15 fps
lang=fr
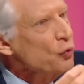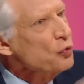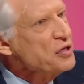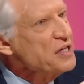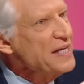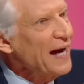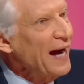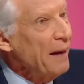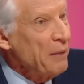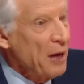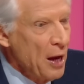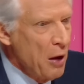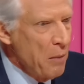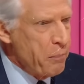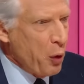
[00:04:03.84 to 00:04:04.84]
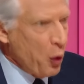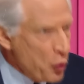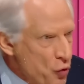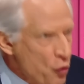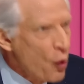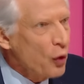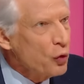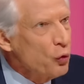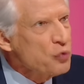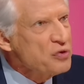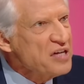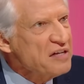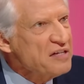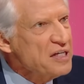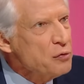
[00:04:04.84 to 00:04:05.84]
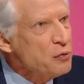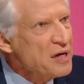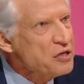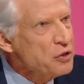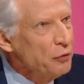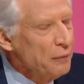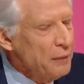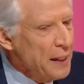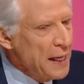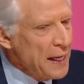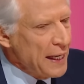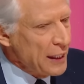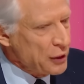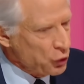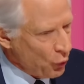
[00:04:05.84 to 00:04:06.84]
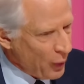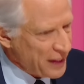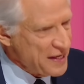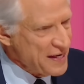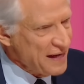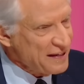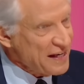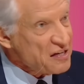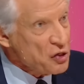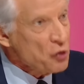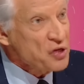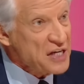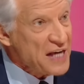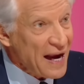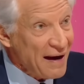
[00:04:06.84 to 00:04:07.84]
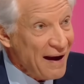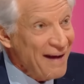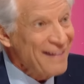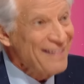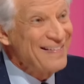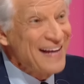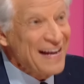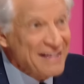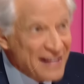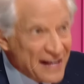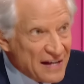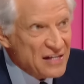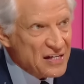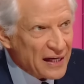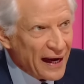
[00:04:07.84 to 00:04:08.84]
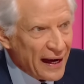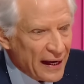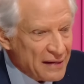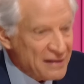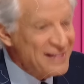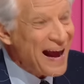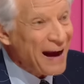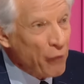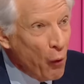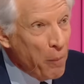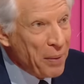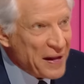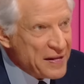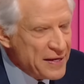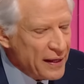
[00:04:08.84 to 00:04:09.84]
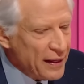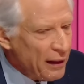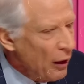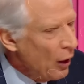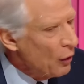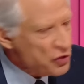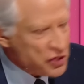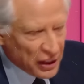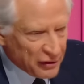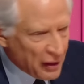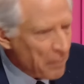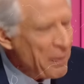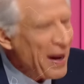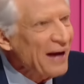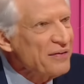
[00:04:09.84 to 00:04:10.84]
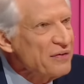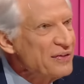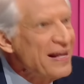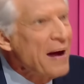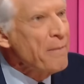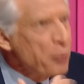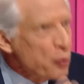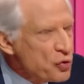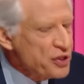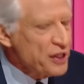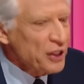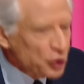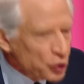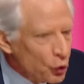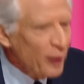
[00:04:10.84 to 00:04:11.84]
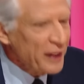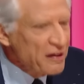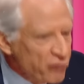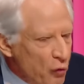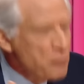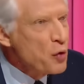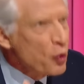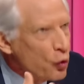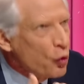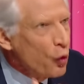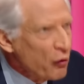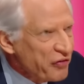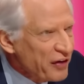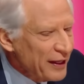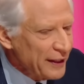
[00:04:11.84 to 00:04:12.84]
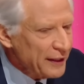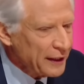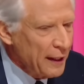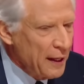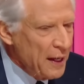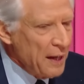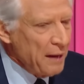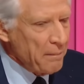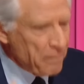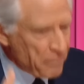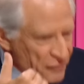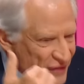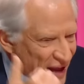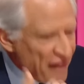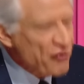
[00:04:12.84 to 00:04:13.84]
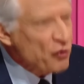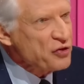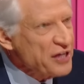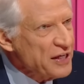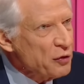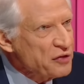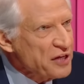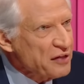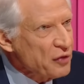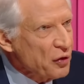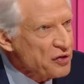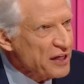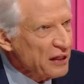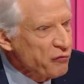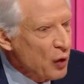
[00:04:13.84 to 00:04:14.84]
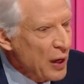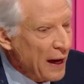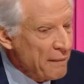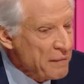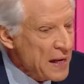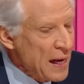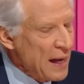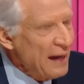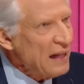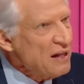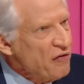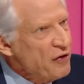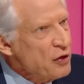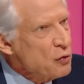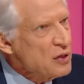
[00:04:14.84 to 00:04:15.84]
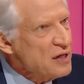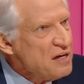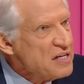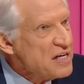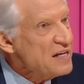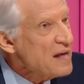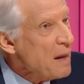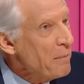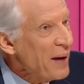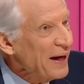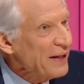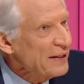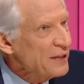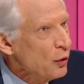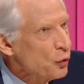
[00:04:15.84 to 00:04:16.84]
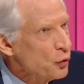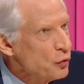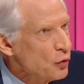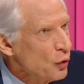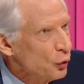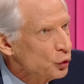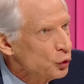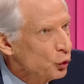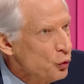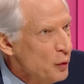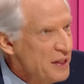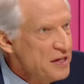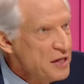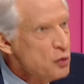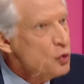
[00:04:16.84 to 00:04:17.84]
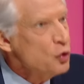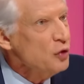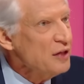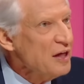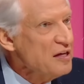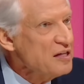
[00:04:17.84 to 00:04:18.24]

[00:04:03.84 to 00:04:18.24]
considérable. Prenons en compte cette situation, et je crois qu'il est essentiel d'aider Israël, d'accompagner, certains parlent d'imposer, je crois qu'il vaut mieux convaincre, d'avancer dans cette, dans cette voie-là. La difficulté, c'est qu'il n'y a pas d'interlocuteur aujourd'hui, ni du côté